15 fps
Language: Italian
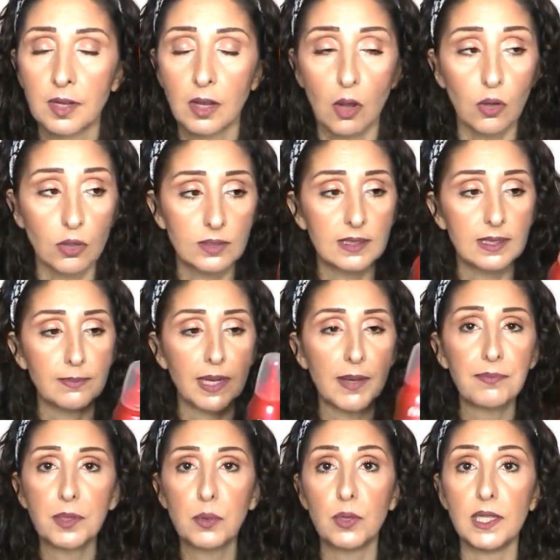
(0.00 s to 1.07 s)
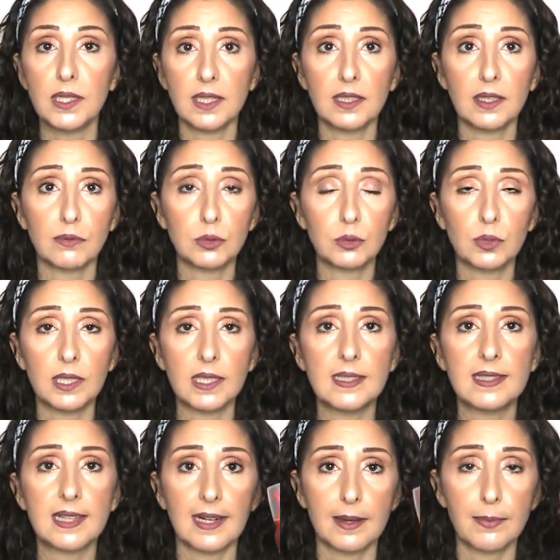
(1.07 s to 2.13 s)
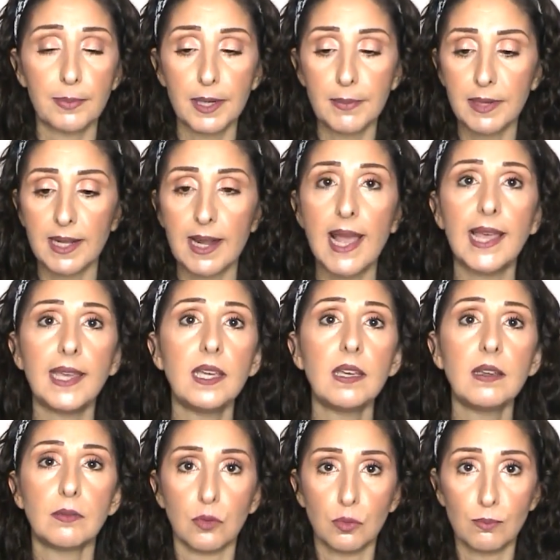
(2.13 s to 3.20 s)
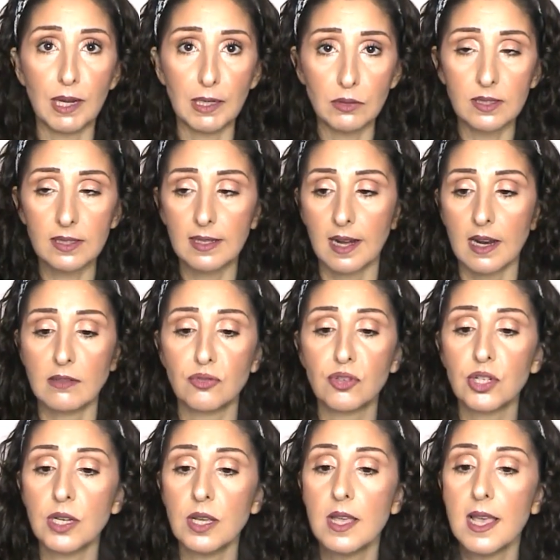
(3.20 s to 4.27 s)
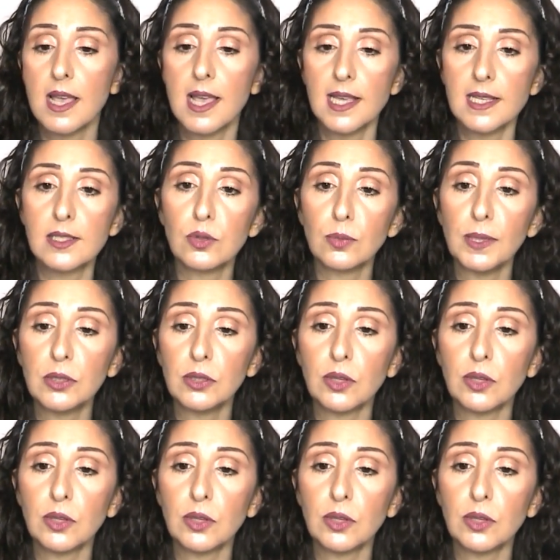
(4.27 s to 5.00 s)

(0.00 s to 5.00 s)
ottima quindi andavo ad utilizzare prima lei un bello scrunch e subito